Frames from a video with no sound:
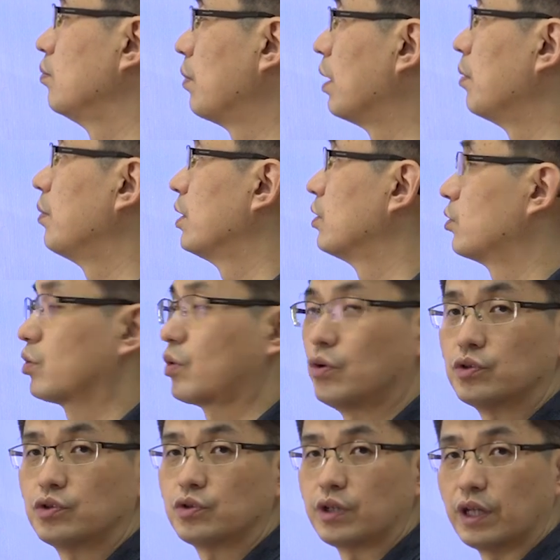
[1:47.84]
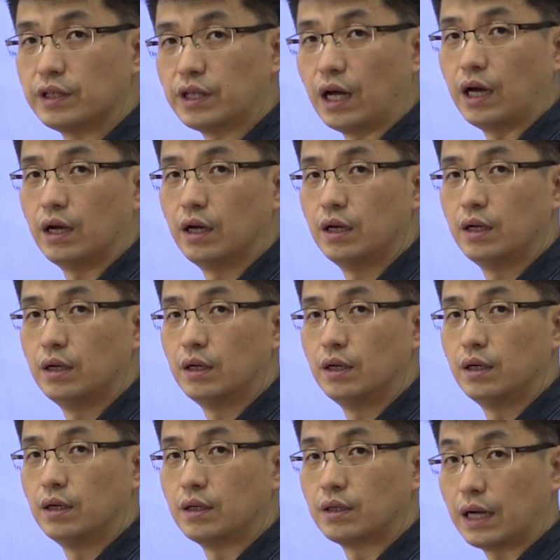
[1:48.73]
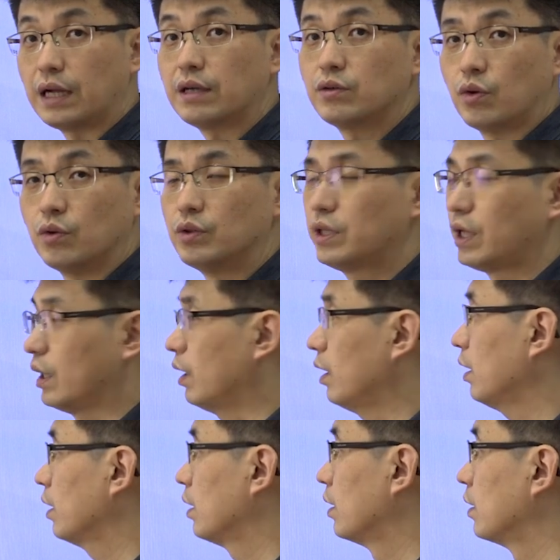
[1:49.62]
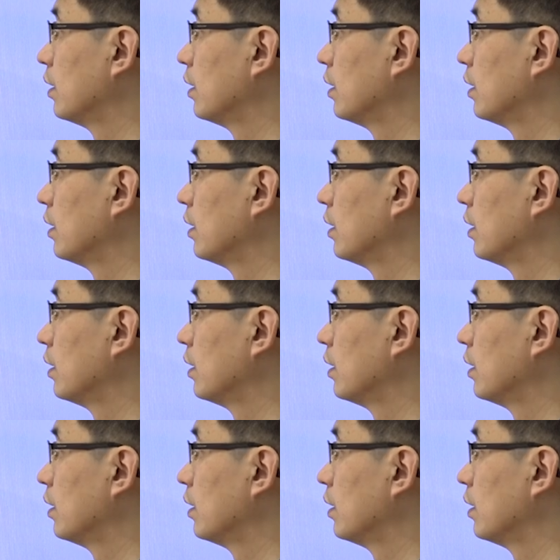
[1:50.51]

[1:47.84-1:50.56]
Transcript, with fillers: 매매에서 결정된다 라는 건데